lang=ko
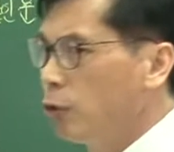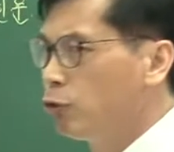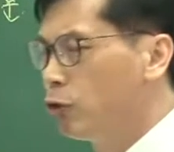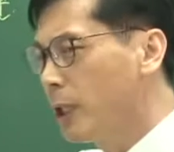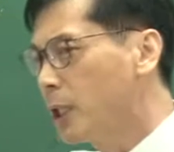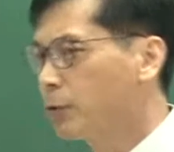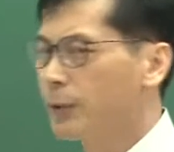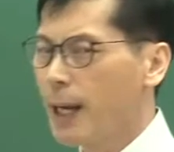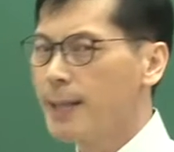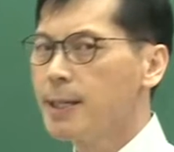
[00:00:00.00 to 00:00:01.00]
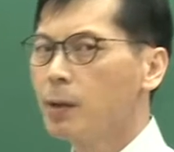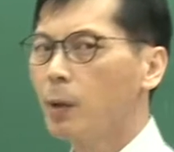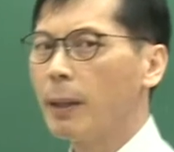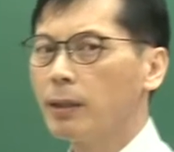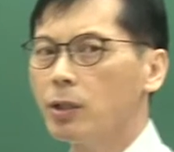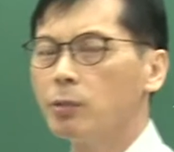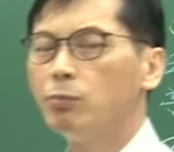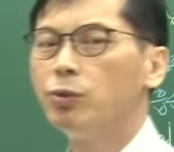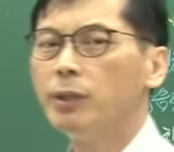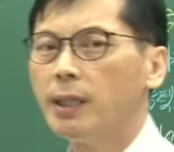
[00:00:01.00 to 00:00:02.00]
유리끼 한장으로 만들어진
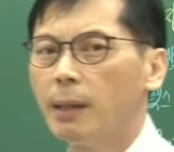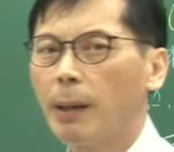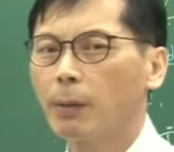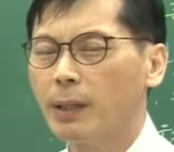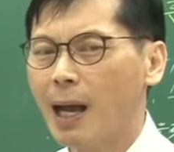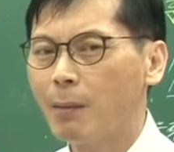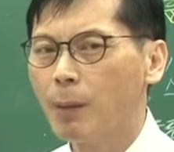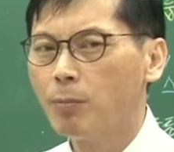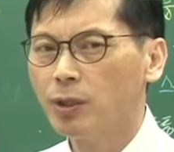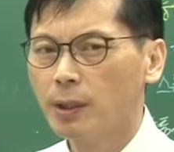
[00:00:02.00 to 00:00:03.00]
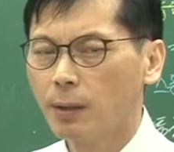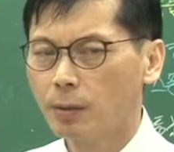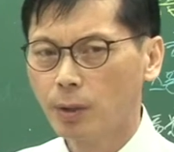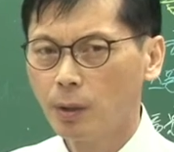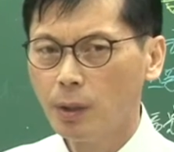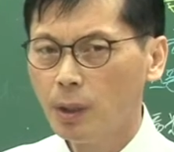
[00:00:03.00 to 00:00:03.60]
문 이게 바로 양판문이라는 거죠.